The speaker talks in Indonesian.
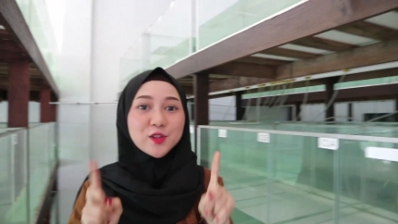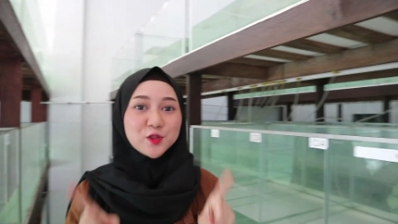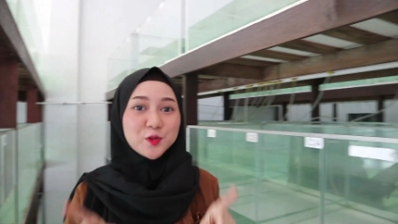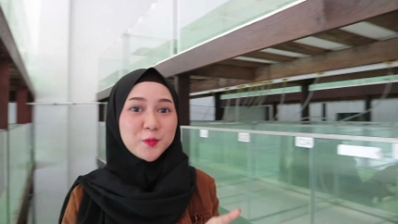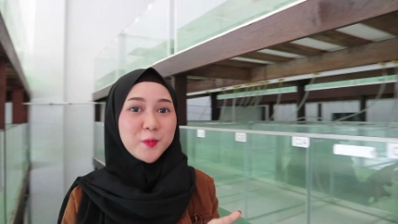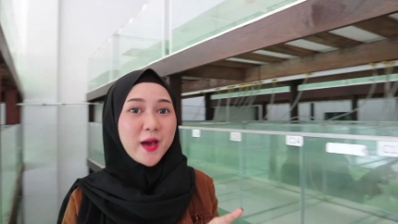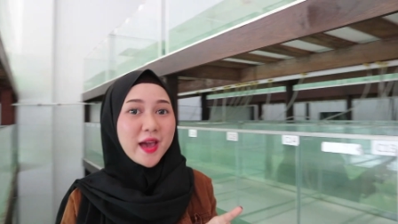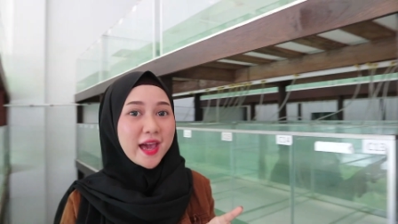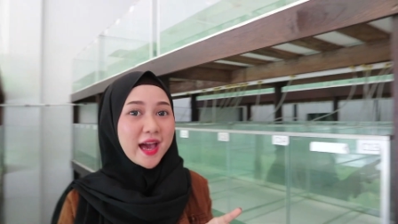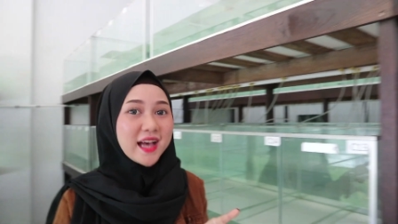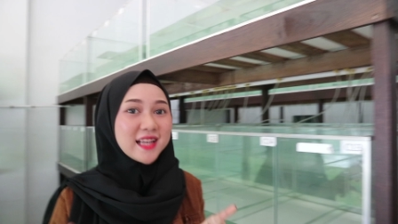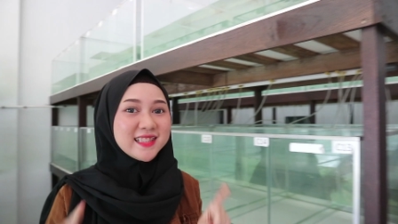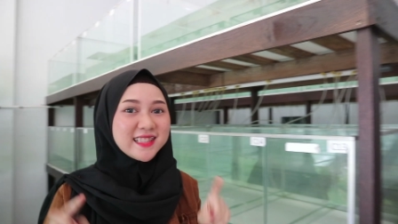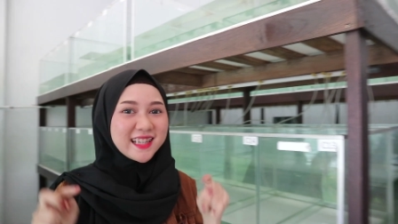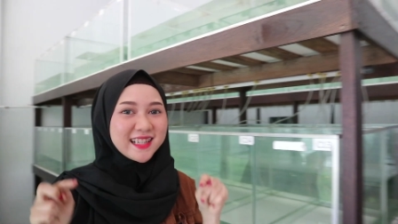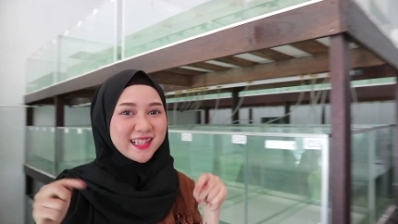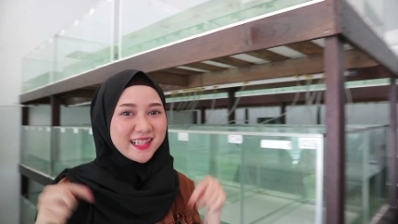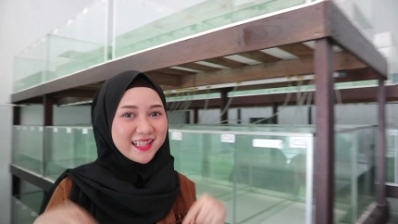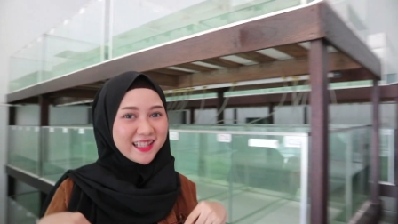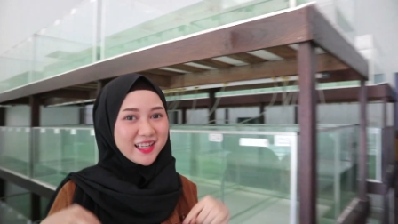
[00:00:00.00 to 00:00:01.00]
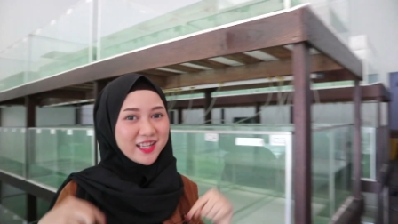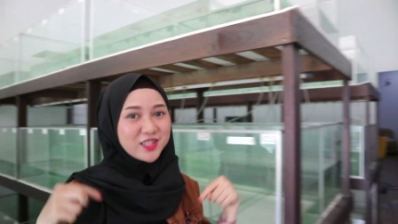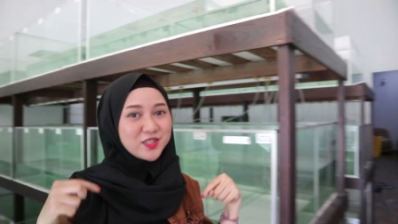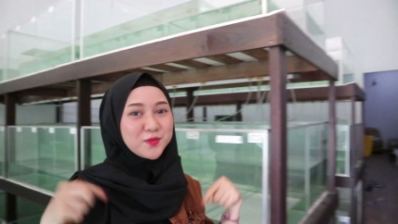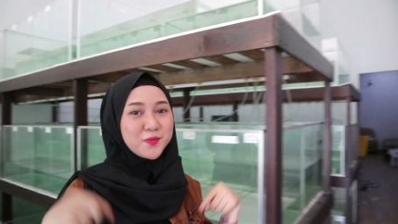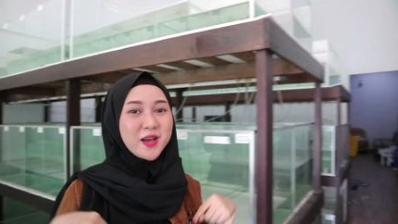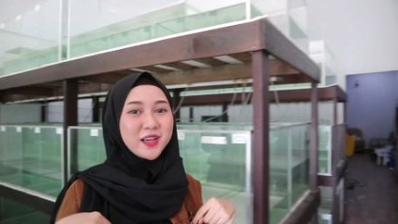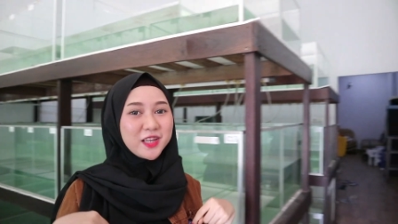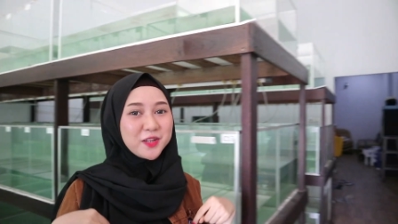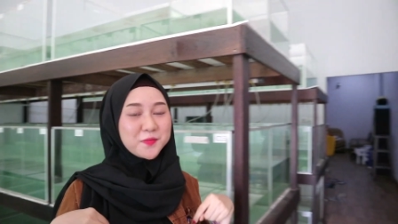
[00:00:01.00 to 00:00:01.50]
supaya channel ini
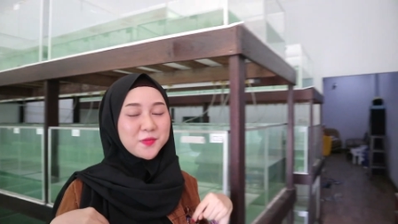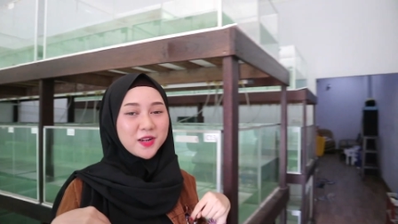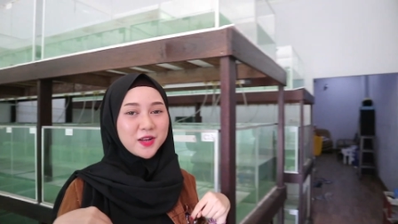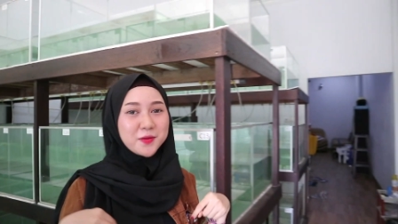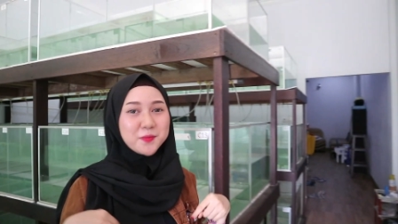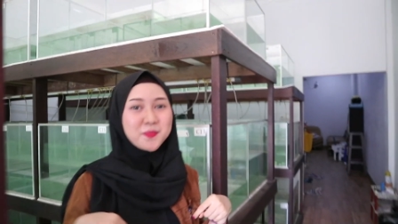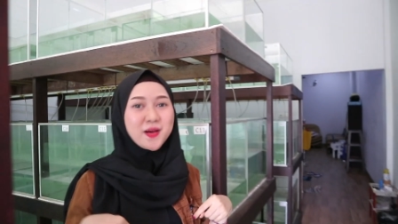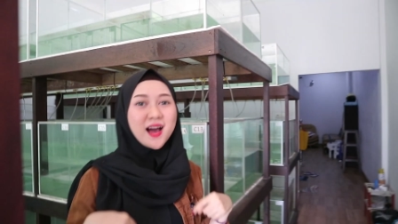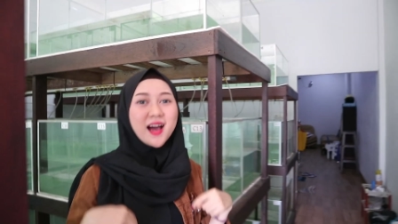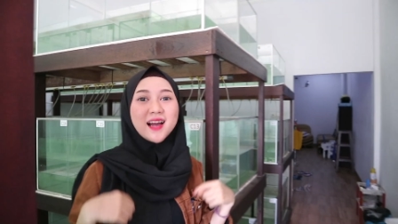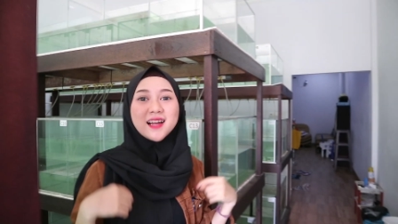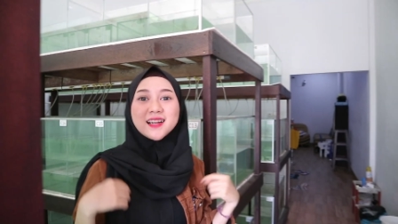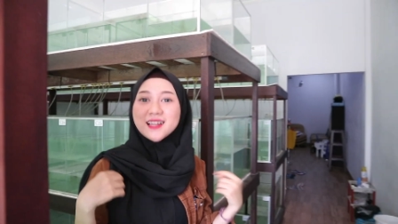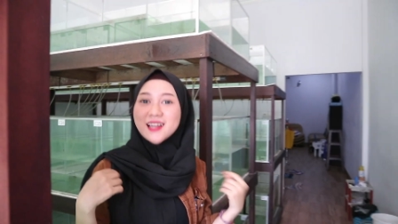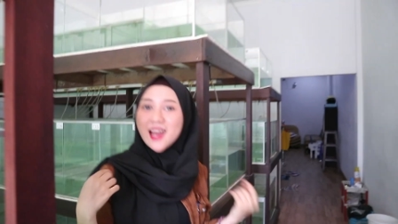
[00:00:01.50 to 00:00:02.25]
semakin berkembang